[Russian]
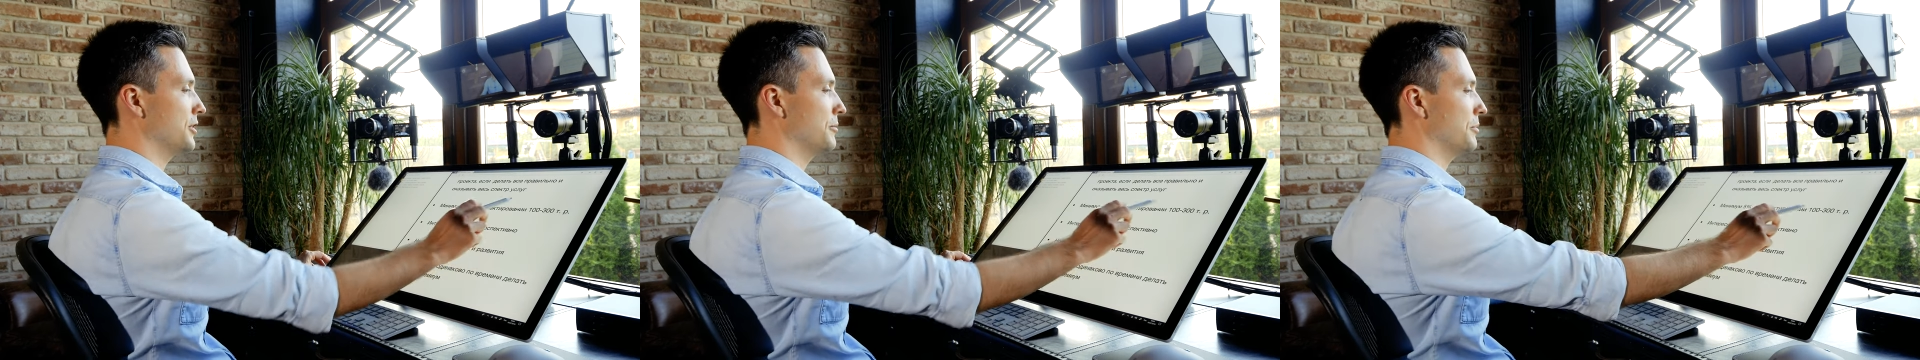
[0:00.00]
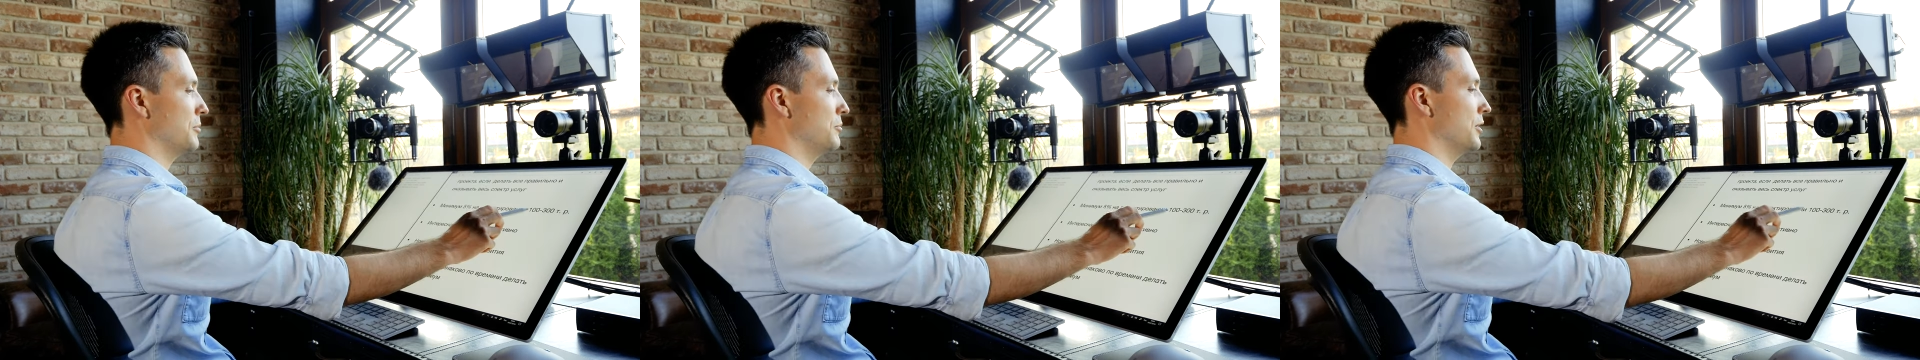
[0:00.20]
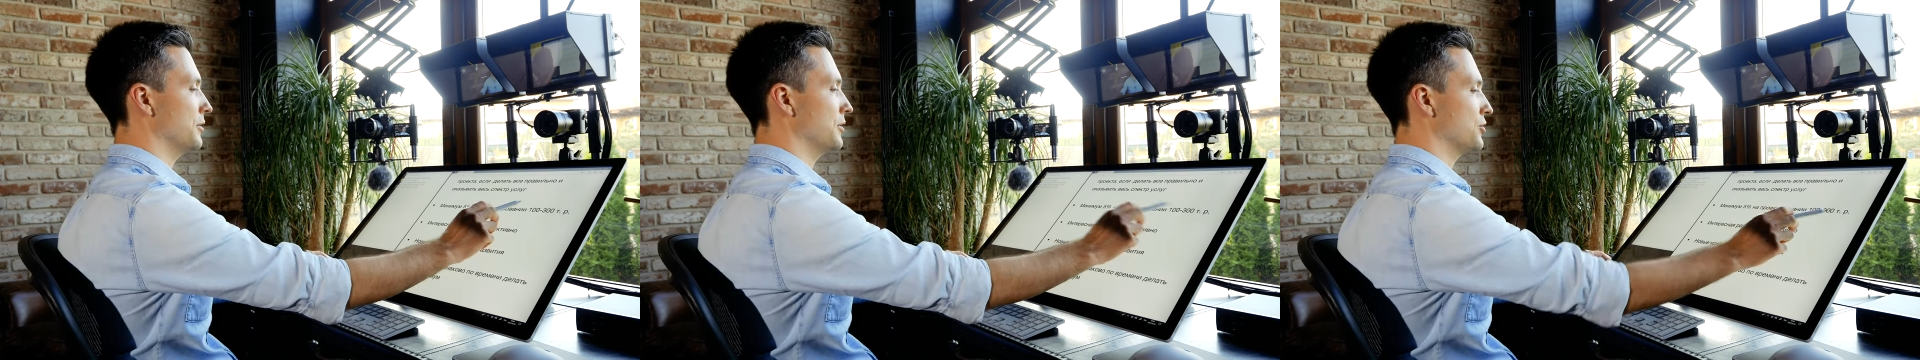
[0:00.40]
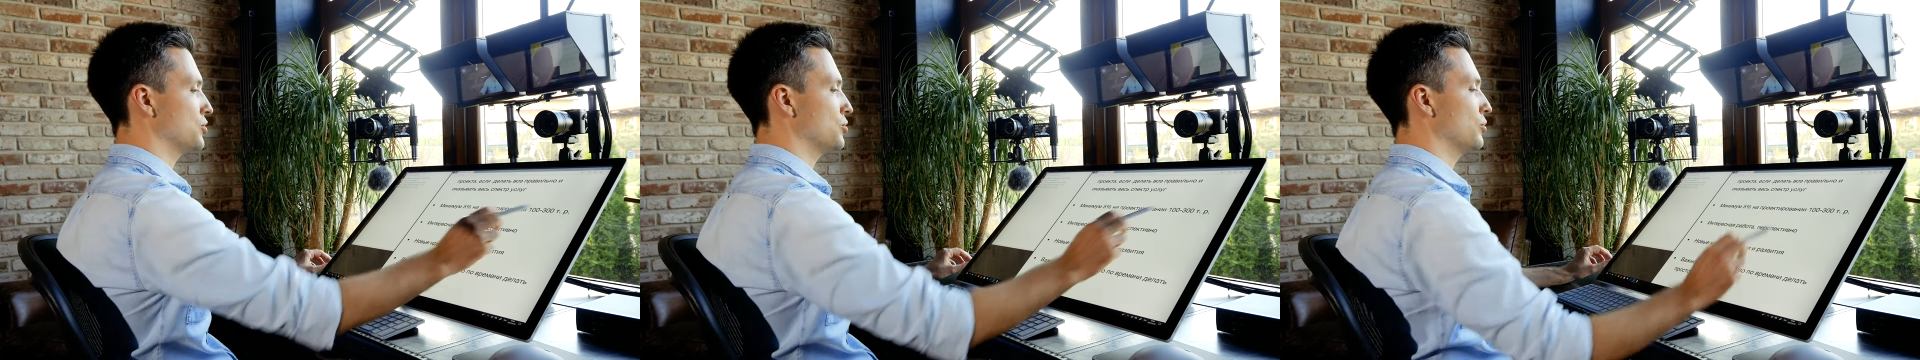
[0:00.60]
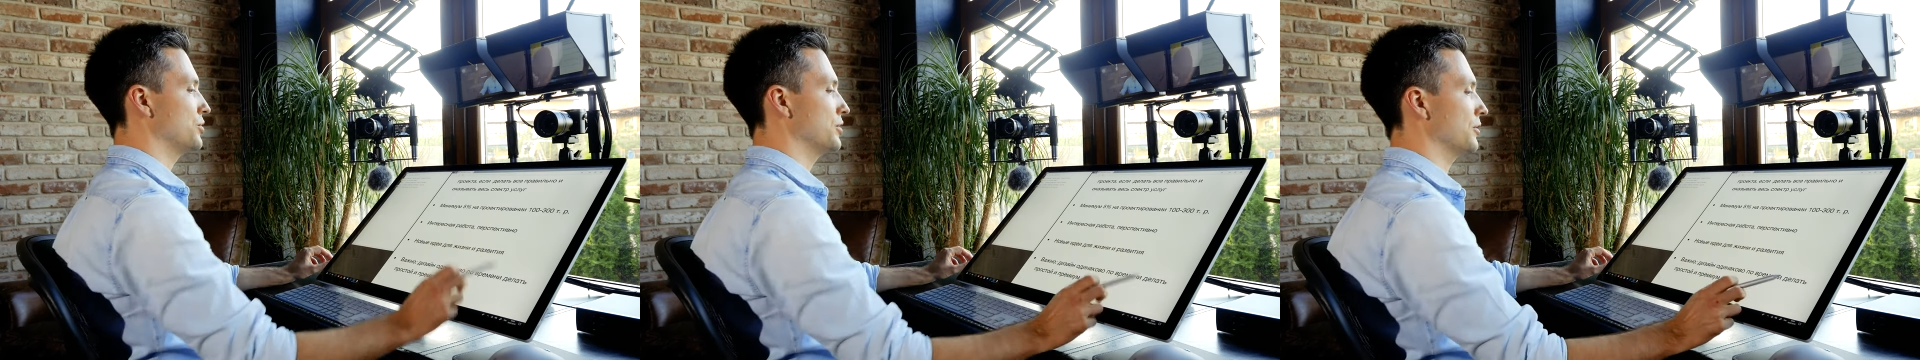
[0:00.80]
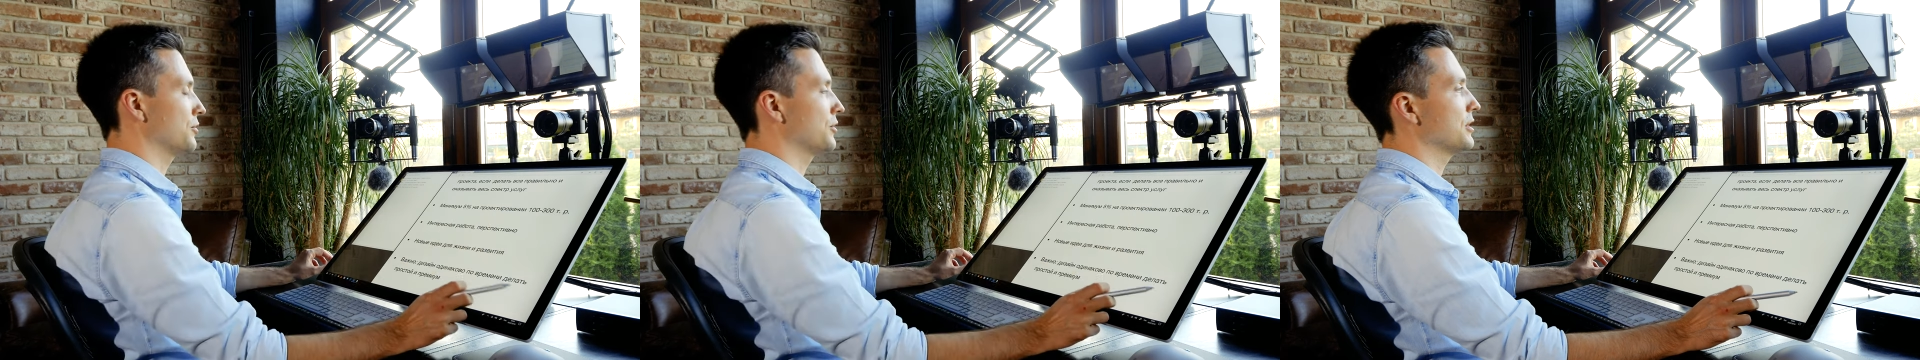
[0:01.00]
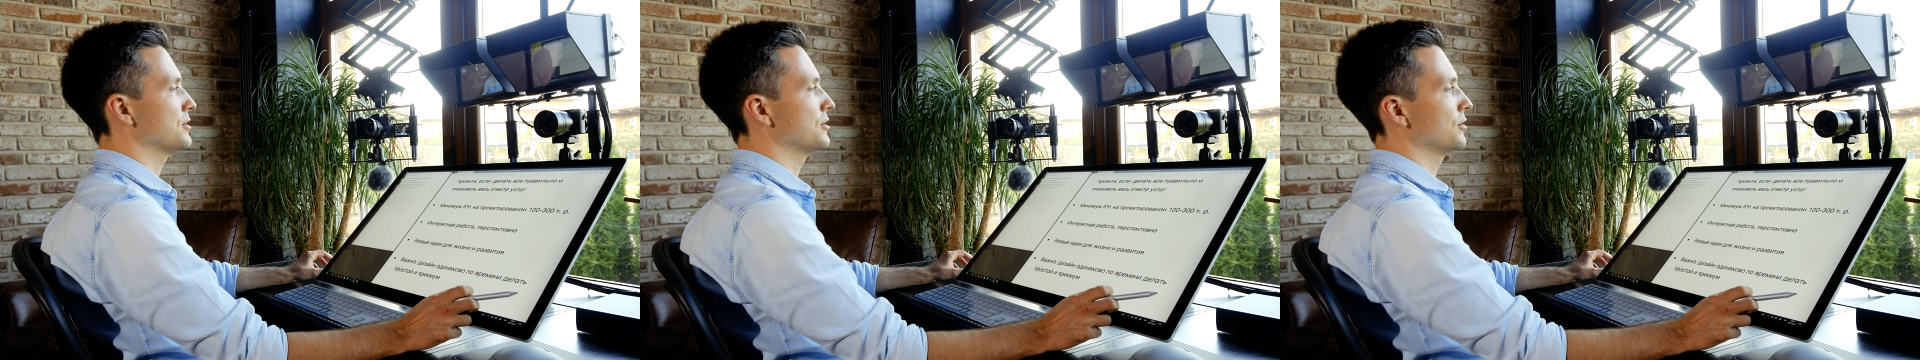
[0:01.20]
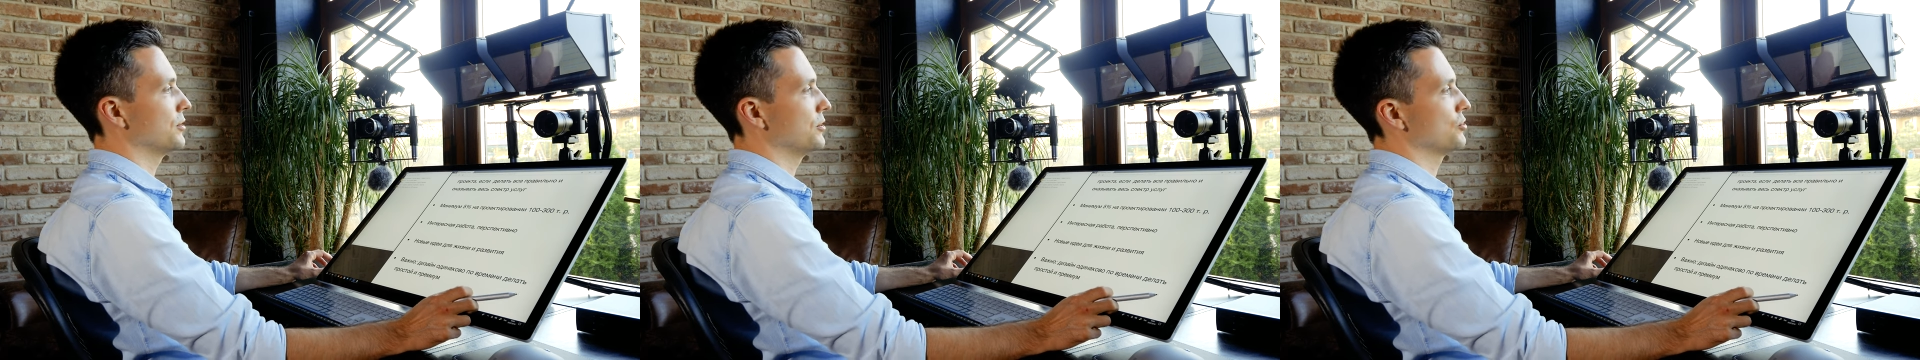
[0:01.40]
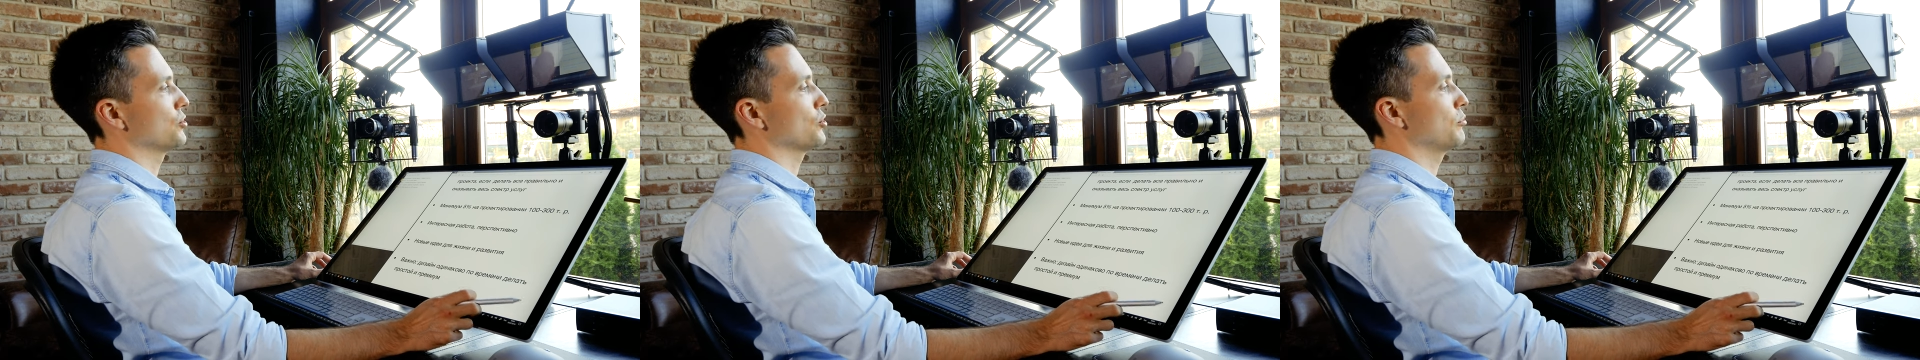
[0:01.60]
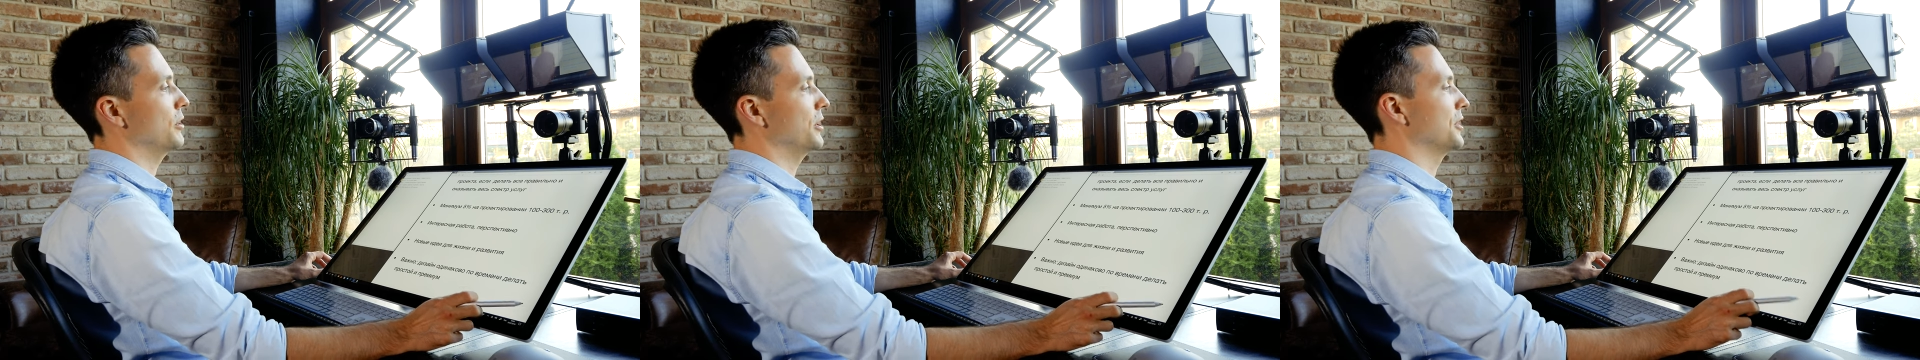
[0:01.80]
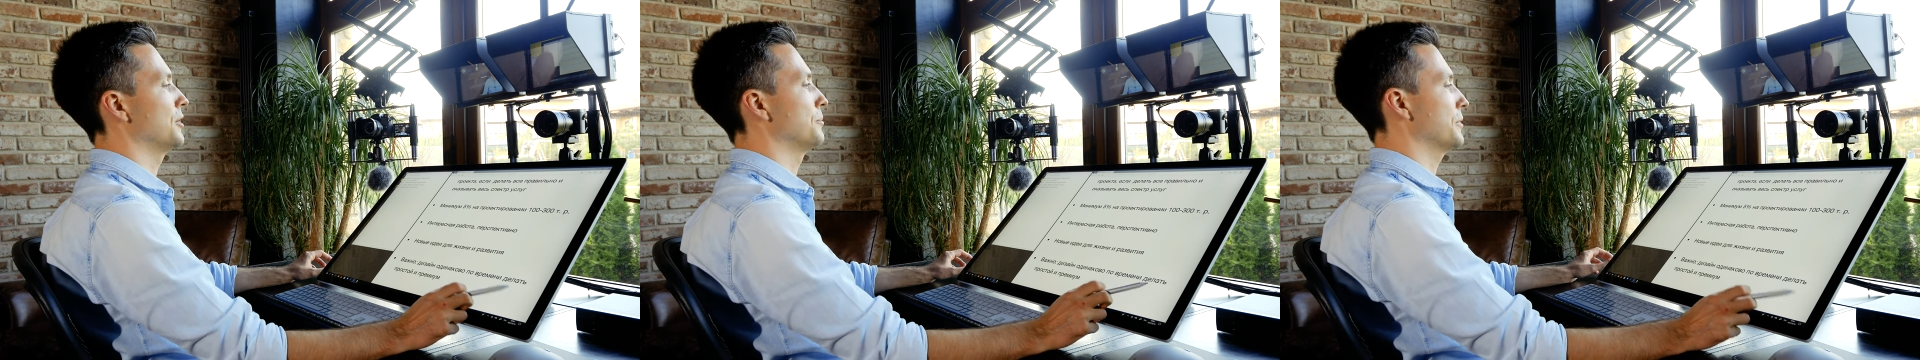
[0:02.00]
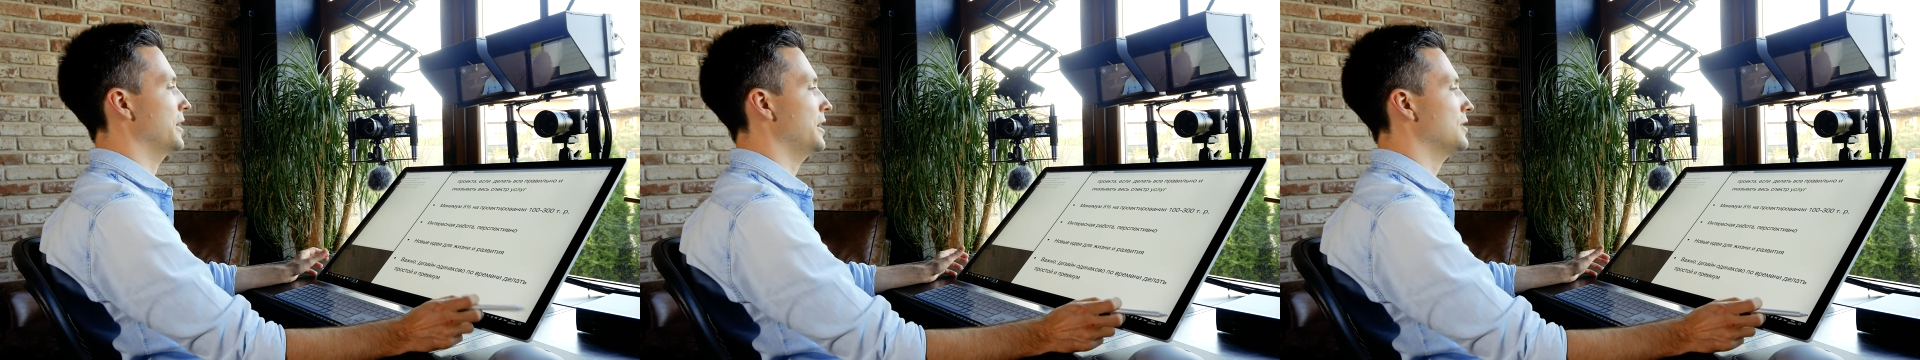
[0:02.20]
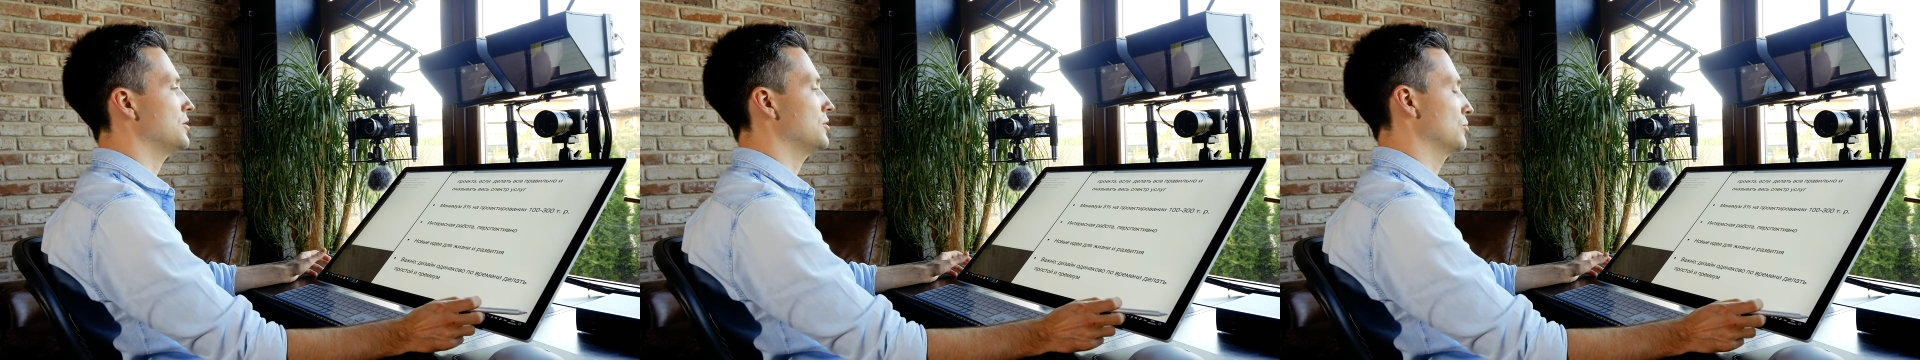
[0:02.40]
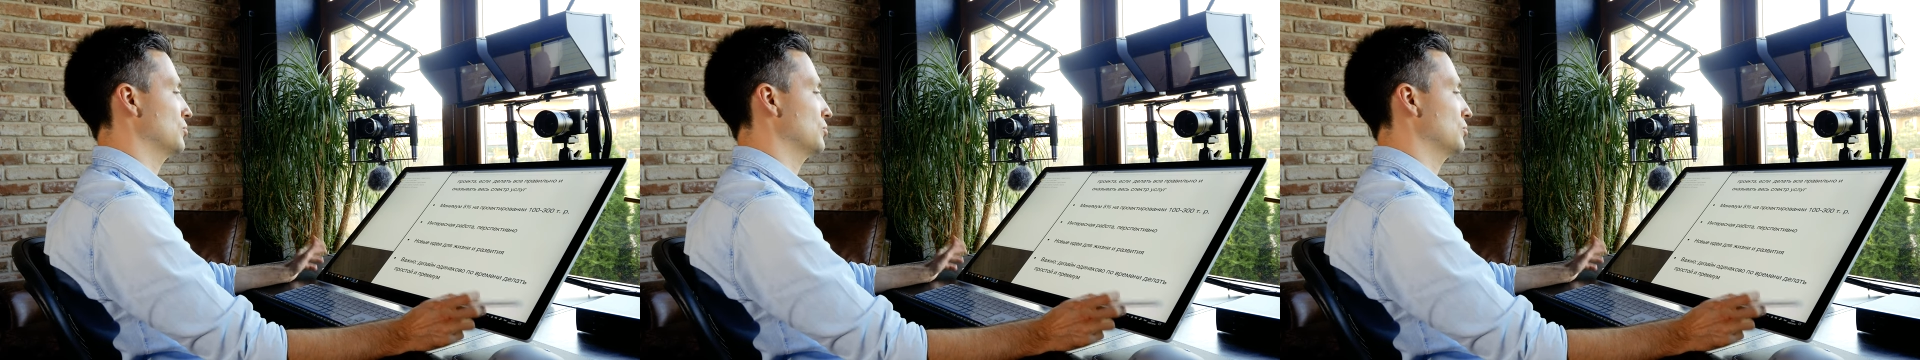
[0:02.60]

это примерно 100-300 тысяч рублей на проекте.